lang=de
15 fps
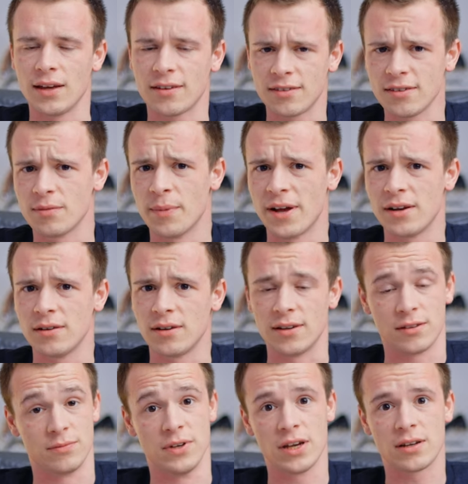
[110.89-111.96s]
Erstens mal,
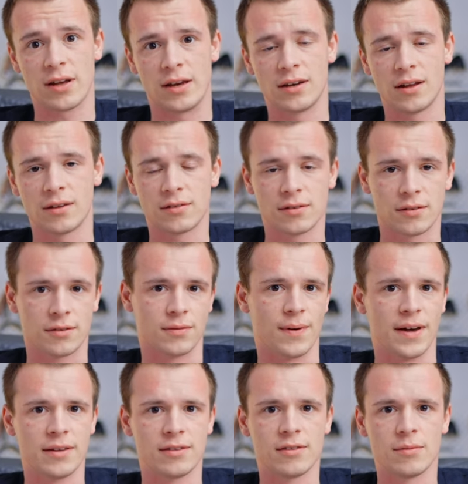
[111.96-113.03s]
es wirkt anders.
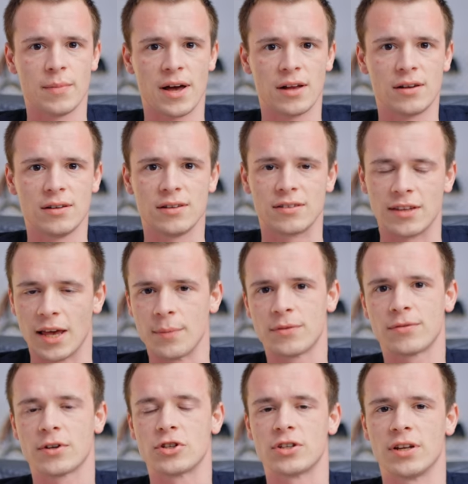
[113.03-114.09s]
Zweitens mal,
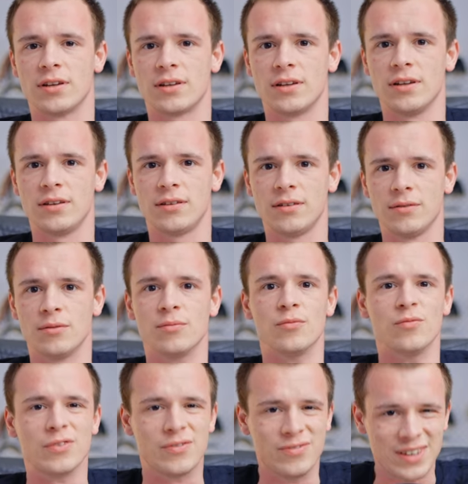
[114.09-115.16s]
selbstverständlich,
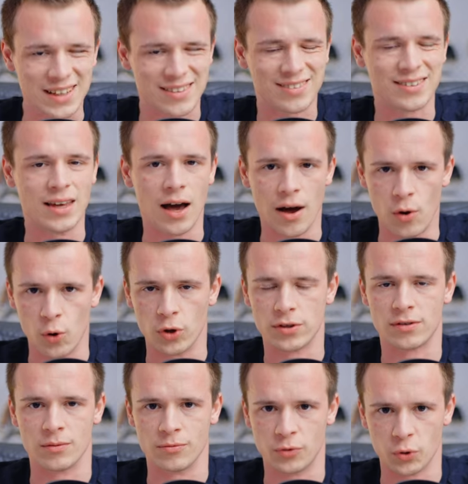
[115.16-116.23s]
wird sie auch
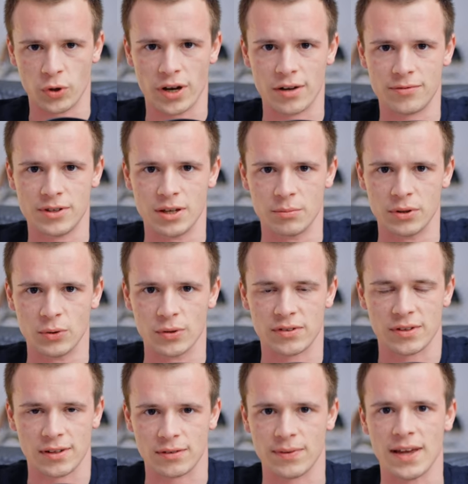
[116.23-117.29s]
zum Fotografieren
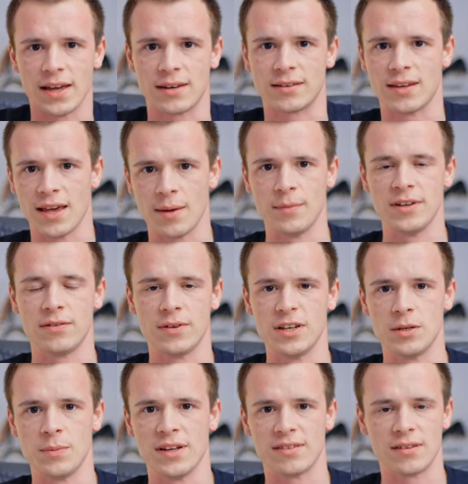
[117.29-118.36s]
benutzt. Es wäre ja dämlich, wenn
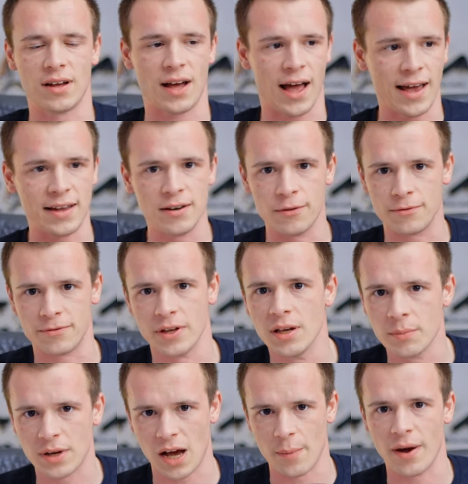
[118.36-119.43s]
ich mir jetzt eine reine
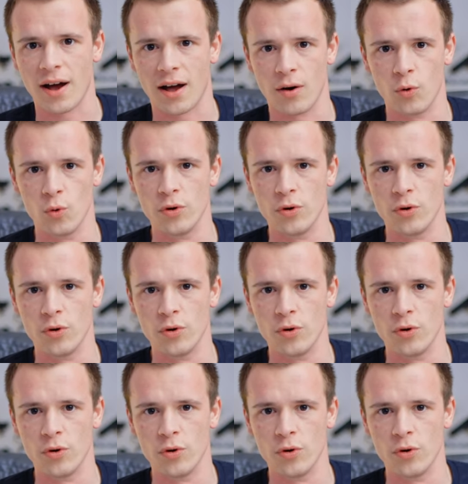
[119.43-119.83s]
Filmkamera